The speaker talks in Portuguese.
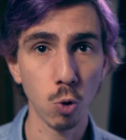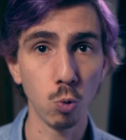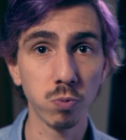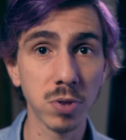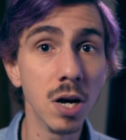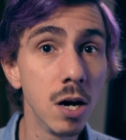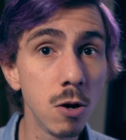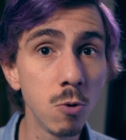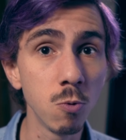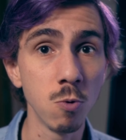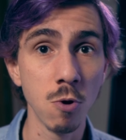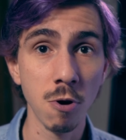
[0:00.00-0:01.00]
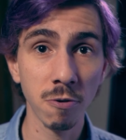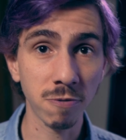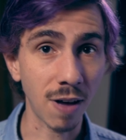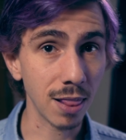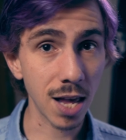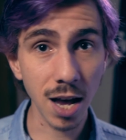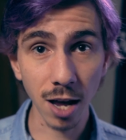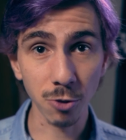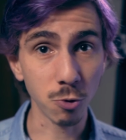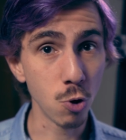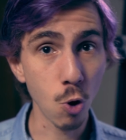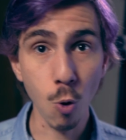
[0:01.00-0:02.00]
O tão
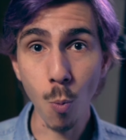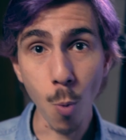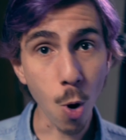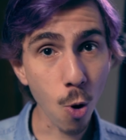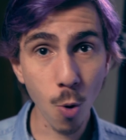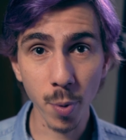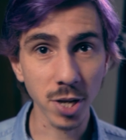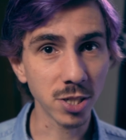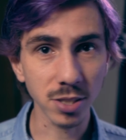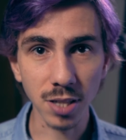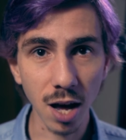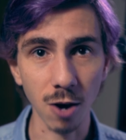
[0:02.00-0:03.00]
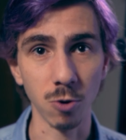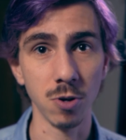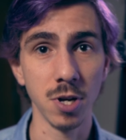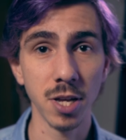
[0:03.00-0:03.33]
falado, o moment e tal.